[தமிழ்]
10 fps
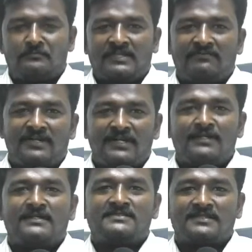
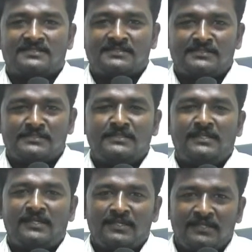நவலடியான் கன்ஸ்ட்ரக்ஷன்ஸின்
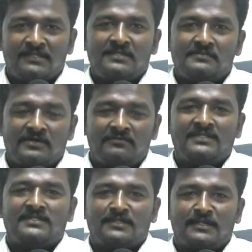இனிய தீபாவளி
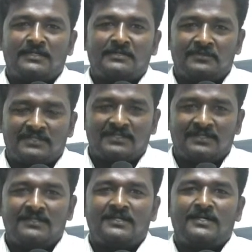திருநாள்
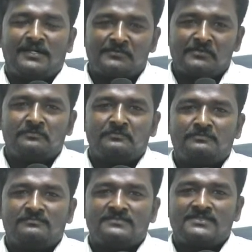நல்வாழ்த்துக்கள் அனைவரும்
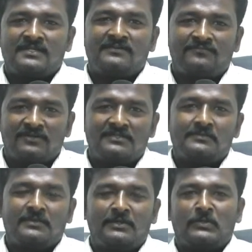சேஃபாக
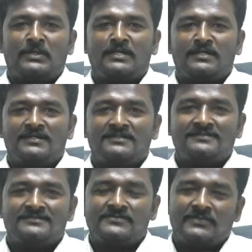தீபாவளி கொண்டாடுங்க
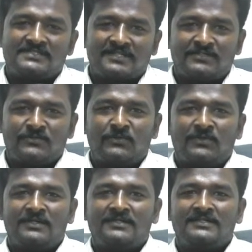ஸ்வீட்ஸ்
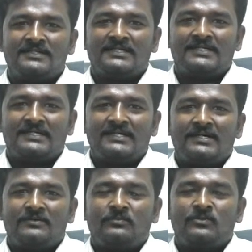எடுத்துக்கோங்க
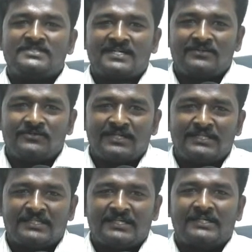முடிஞ்ச அளவுக்கு
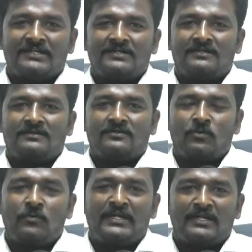இந்த
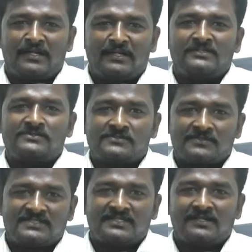கோவிட் நைன்டீன்
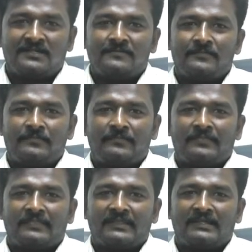சுச்சுவேஷனில்
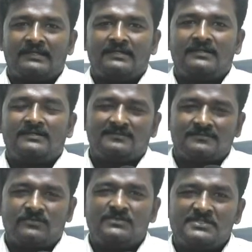
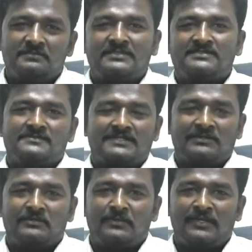கொஞ்சமாக
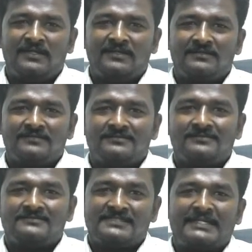செலவு பண்ணி
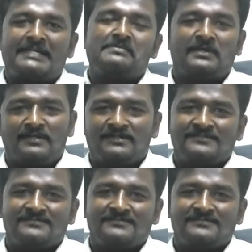சிக்கனமாக இருங்க